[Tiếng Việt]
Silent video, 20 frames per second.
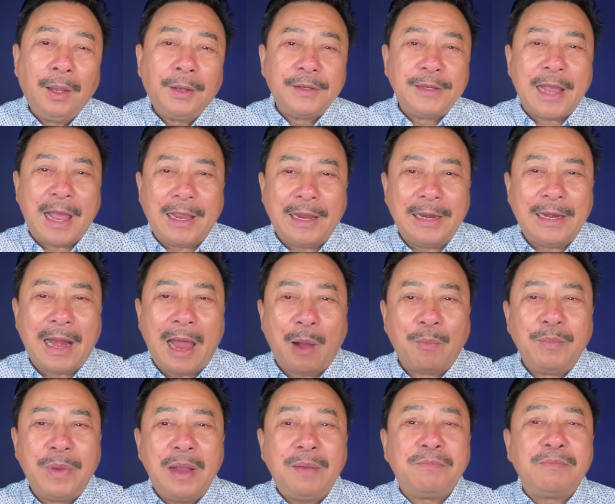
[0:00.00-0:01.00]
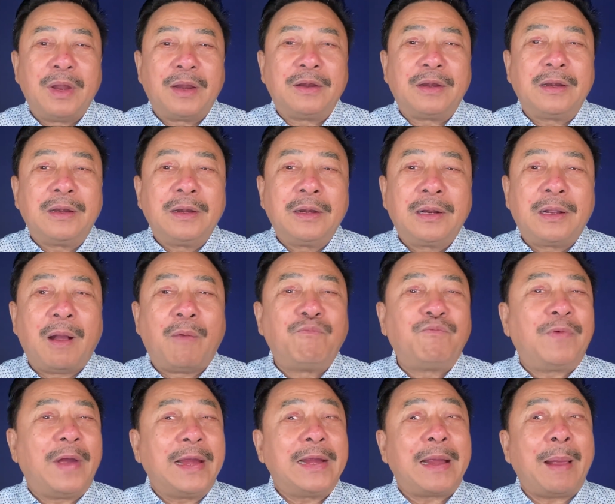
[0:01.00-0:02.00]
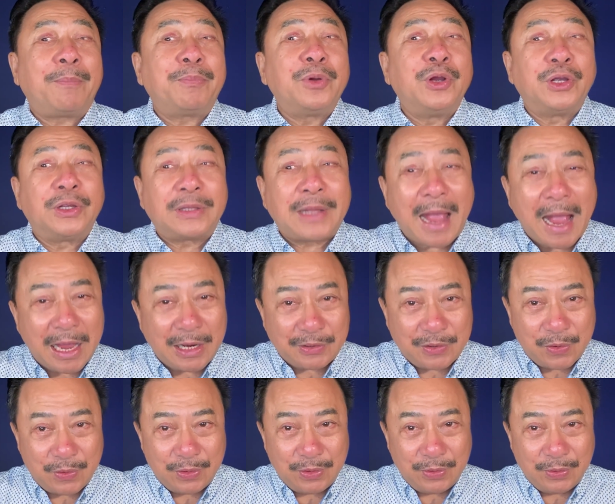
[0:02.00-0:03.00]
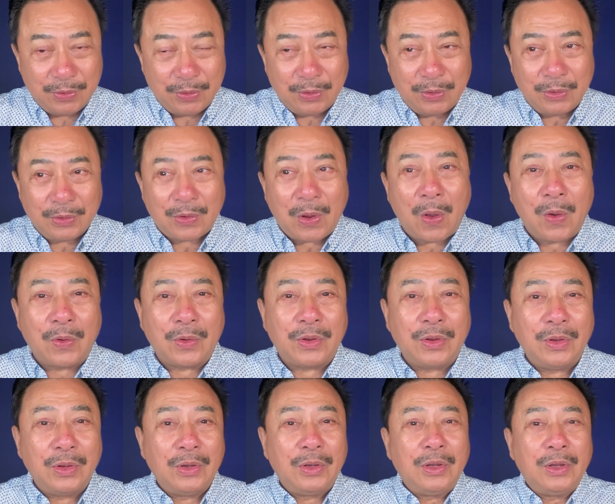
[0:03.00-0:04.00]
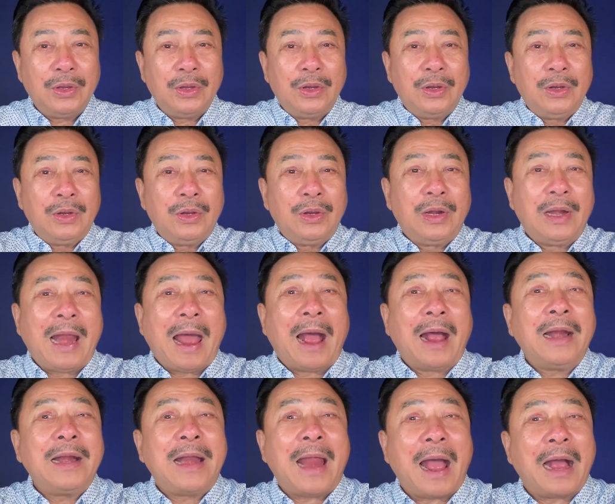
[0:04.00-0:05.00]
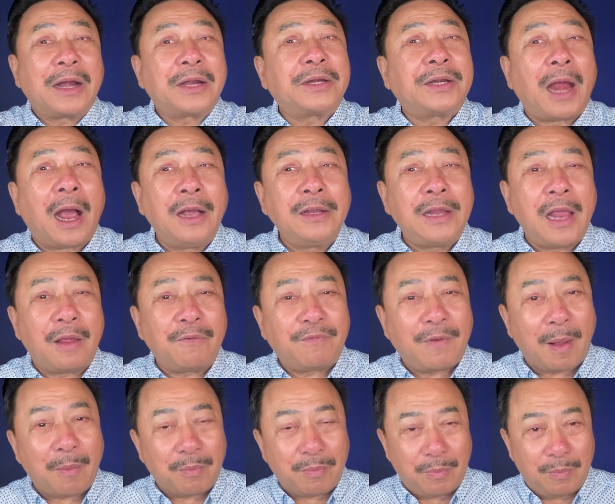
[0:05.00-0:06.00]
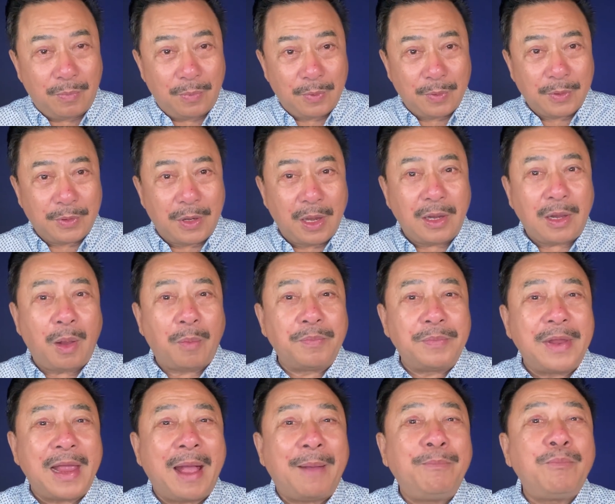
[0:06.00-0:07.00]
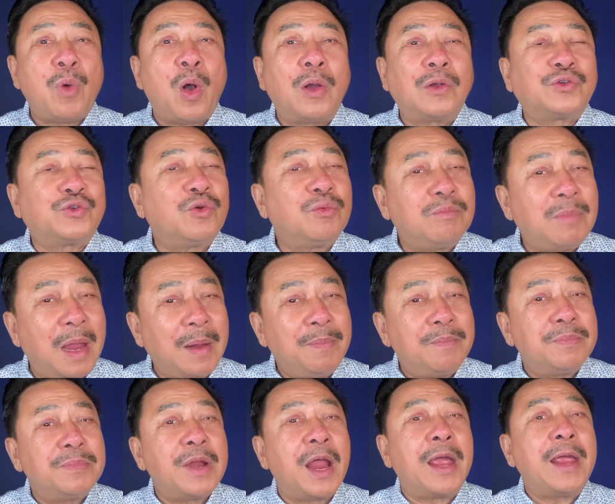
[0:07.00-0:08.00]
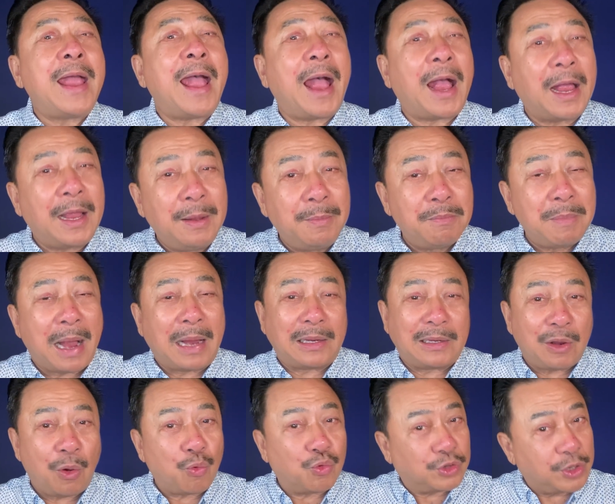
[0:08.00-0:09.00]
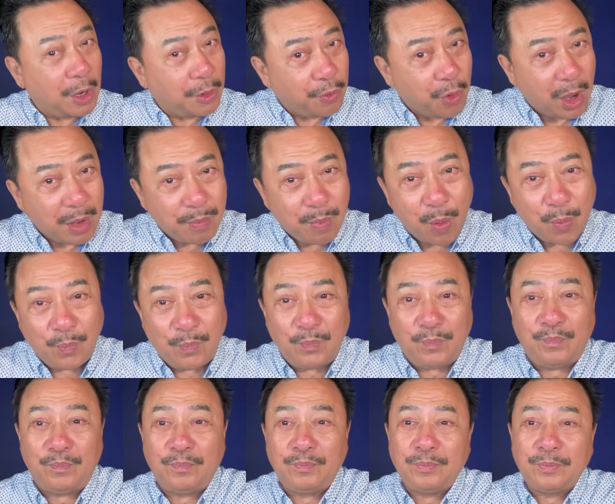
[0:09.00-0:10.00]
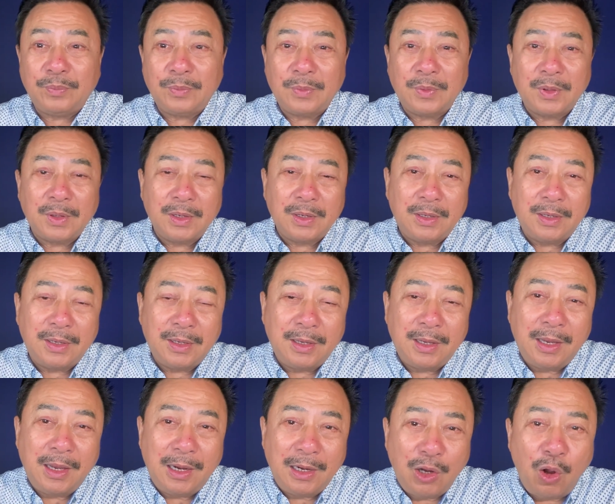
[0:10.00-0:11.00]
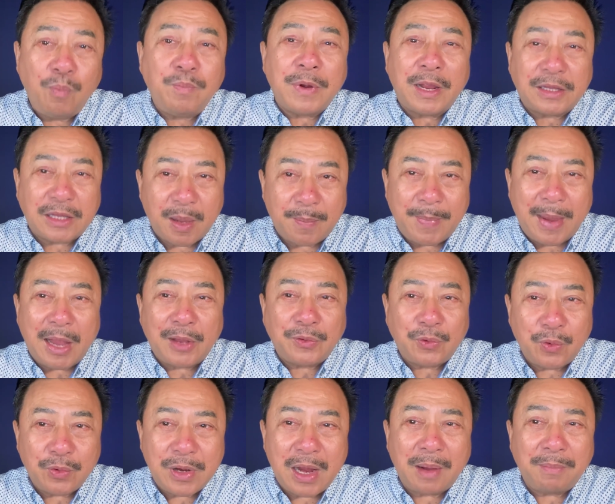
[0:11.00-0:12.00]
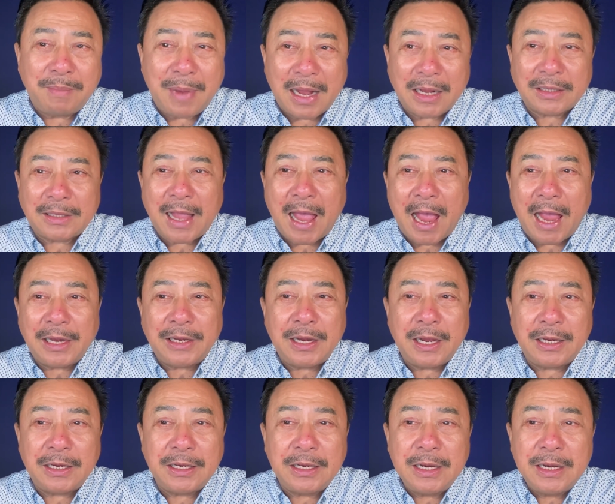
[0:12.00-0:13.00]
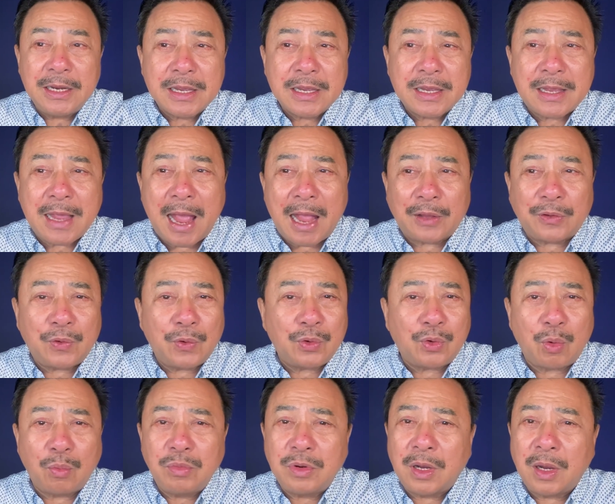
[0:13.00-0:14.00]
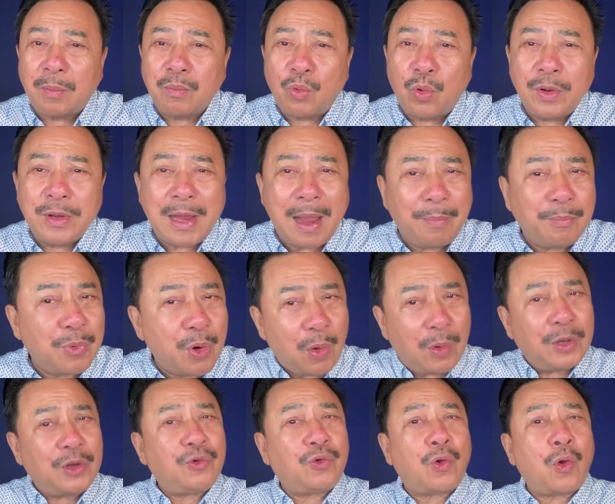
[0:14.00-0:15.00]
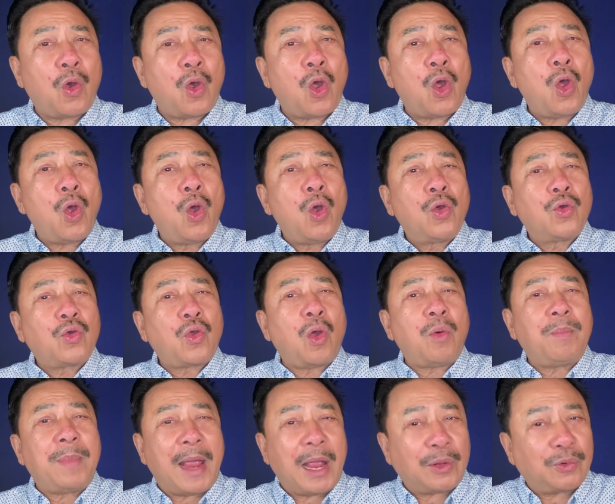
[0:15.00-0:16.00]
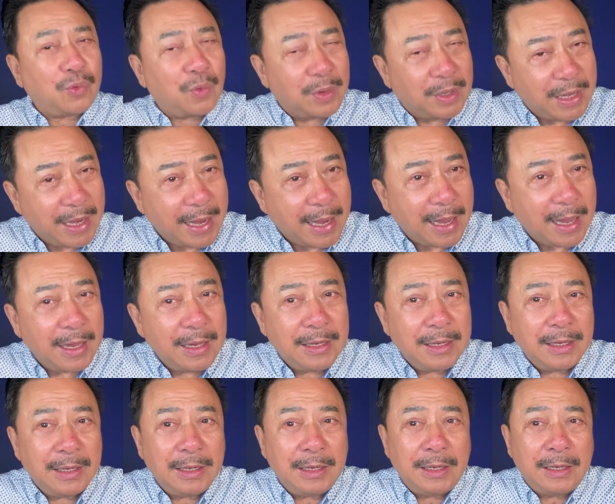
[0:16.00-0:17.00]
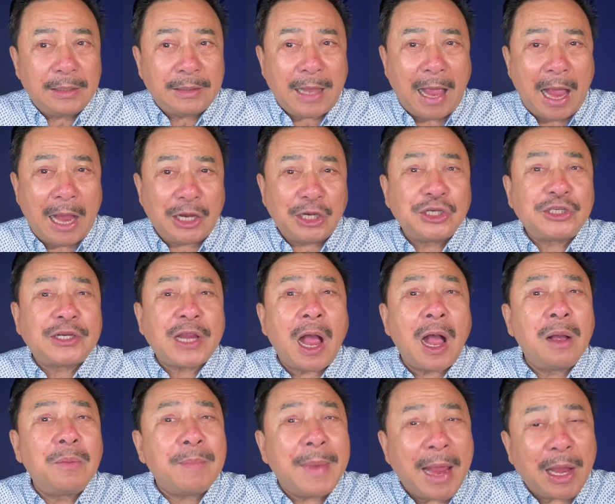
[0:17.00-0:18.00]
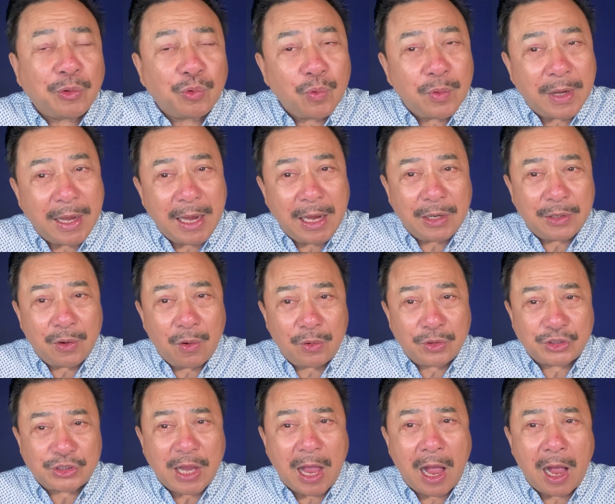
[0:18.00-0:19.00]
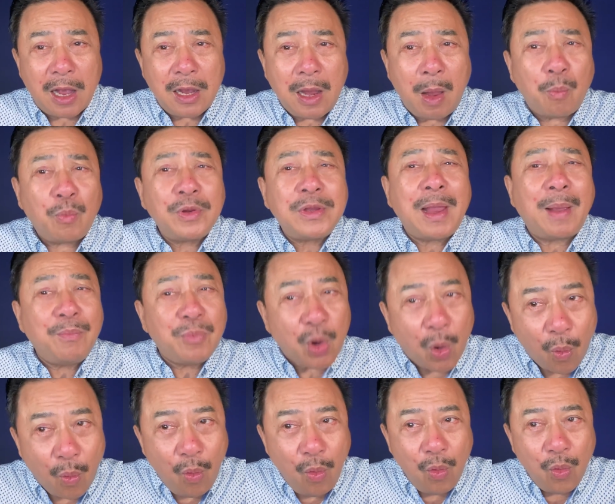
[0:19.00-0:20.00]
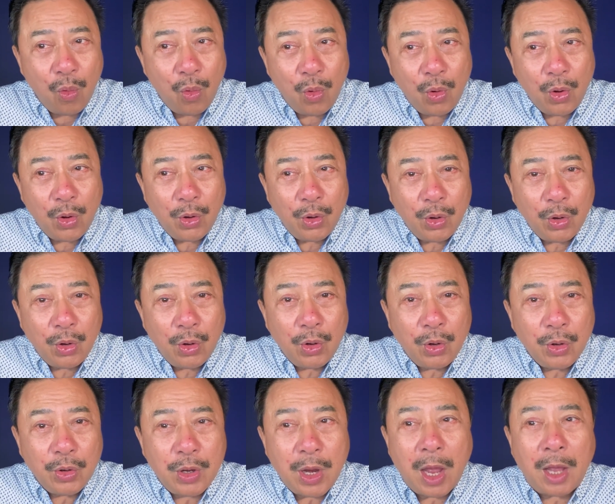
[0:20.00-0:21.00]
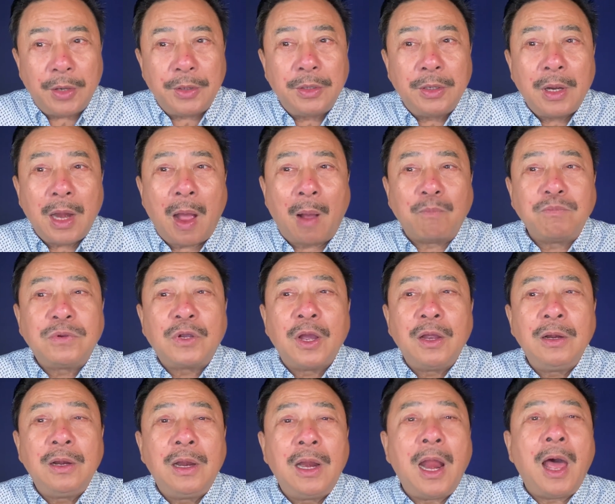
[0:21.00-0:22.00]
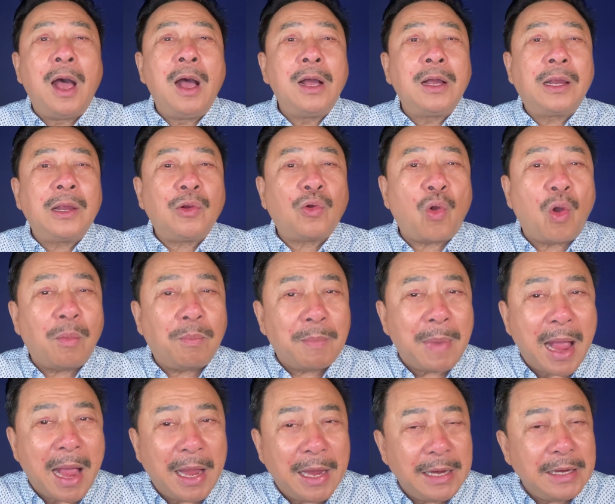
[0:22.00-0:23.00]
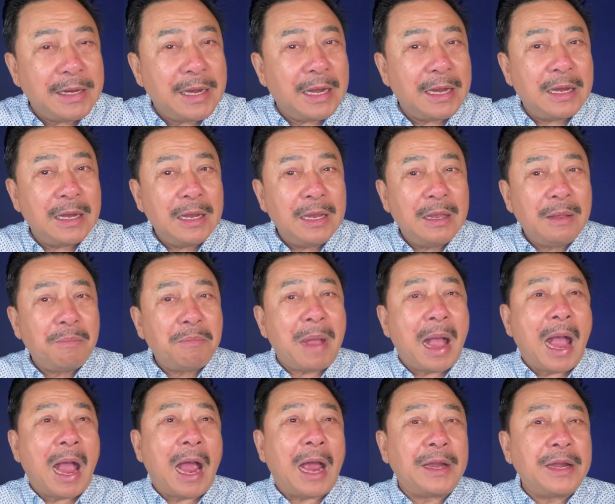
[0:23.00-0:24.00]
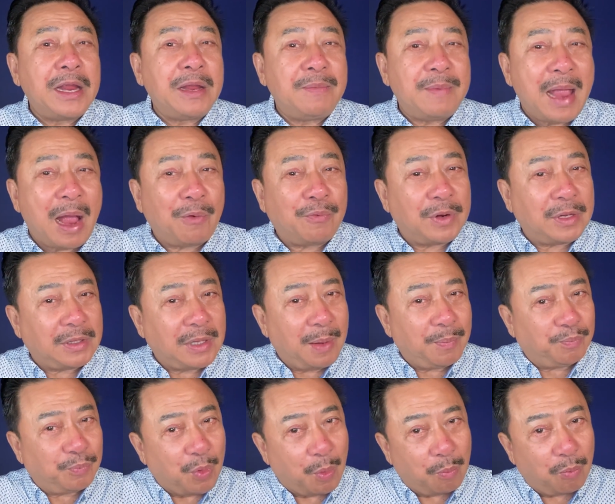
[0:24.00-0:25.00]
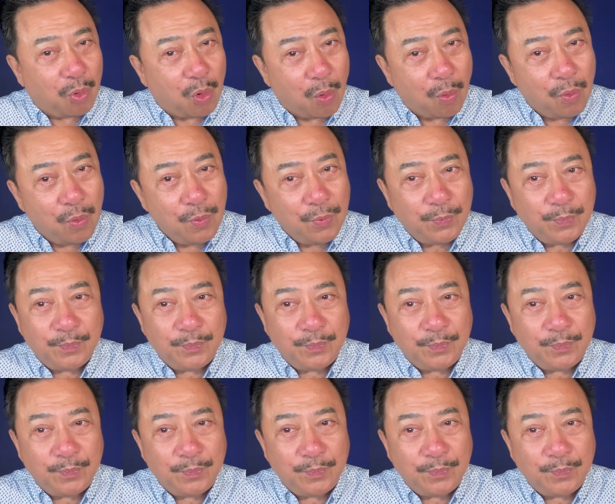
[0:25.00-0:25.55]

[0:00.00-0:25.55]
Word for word: Vậy là ổng biết mình không phải gặp người ta rồi. Thôi, lặng lặng trở về phòng, chứ không dám mò xuống bếp để ăn, mặc dù rất đói bụng. Lúc này thì mẹ tôi đang mang thai nên cha tôi cũng không có dám nói cho mẹ tôi nghe. Tại sợ mẹ tôi nghe rồi sợ không có dám ngủ, nên ổng cứ lơ cái con ma ấy đi mà đi vào để tiếp tục ngủ.